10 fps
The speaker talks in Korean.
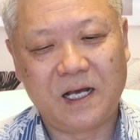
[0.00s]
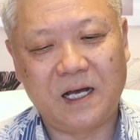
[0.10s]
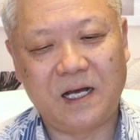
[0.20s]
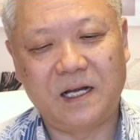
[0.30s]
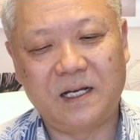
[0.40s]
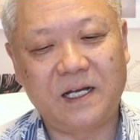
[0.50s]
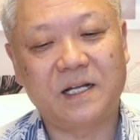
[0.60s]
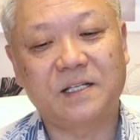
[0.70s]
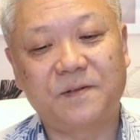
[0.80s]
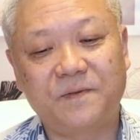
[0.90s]
아,
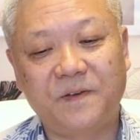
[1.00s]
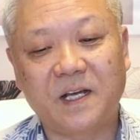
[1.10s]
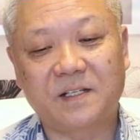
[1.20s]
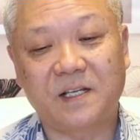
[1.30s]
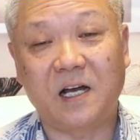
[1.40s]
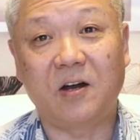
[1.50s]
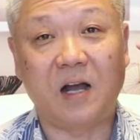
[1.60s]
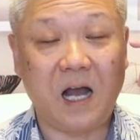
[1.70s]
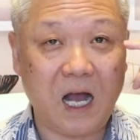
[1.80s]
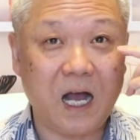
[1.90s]
let us fix our
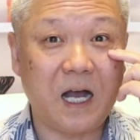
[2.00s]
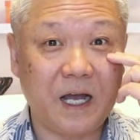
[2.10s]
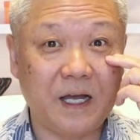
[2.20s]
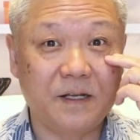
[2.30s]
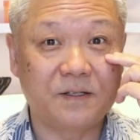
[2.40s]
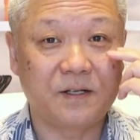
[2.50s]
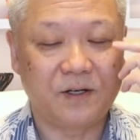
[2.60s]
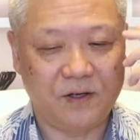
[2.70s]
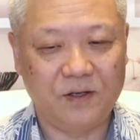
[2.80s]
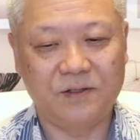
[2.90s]
eyes
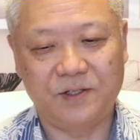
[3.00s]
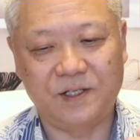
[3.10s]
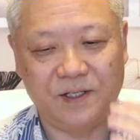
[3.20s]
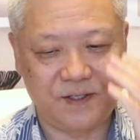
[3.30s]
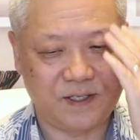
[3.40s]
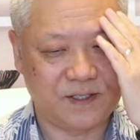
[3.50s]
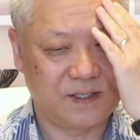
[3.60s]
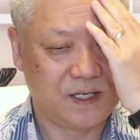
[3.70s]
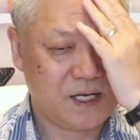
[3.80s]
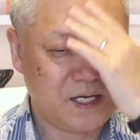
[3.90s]
on
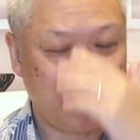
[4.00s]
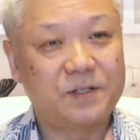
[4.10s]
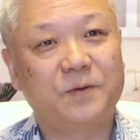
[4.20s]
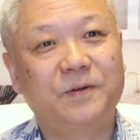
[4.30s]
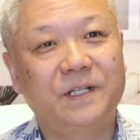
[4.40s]
Jesus. 그래서